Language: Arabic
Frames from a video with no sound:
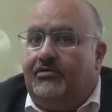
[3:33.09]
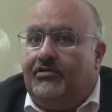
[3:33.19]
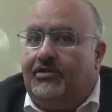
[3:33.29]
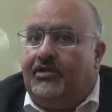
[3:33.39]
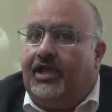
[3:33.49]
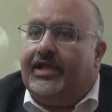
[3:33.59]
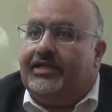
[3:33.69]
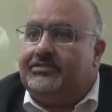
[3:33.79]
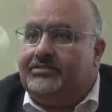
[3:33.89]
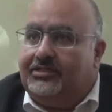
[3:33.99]

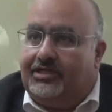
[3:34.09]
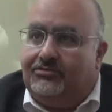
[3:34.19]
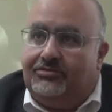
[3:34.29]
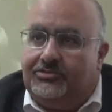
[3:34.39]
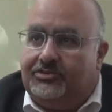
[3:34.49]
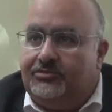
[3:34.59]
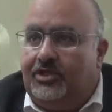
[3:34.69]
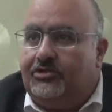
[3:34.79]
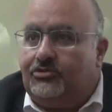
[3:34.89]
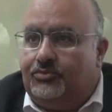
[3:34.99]
لحاجات كتير قوي من
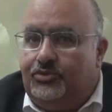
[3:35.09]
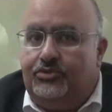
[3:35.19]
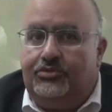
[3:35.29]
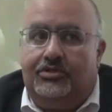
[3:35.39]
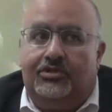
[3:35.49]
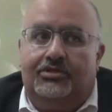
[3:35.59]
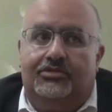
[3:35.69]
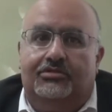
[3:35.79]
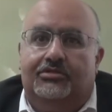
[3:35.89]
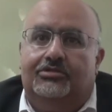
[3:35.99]
ضمنها الكمبيوتر
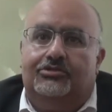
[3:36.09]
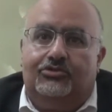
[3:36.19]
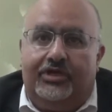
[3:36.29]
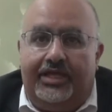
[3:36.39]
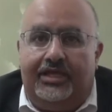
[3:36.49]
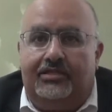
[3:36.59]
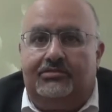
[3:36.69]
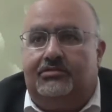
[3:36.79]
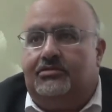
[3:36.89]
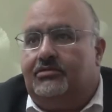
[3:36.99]
اللغات
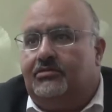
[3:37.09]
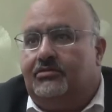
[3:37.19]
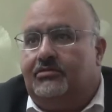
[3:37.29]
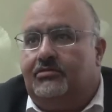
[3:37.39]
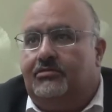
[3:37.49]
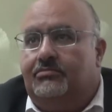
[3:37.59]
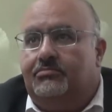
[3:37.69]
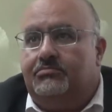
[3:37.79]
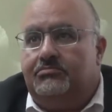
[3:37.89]
آه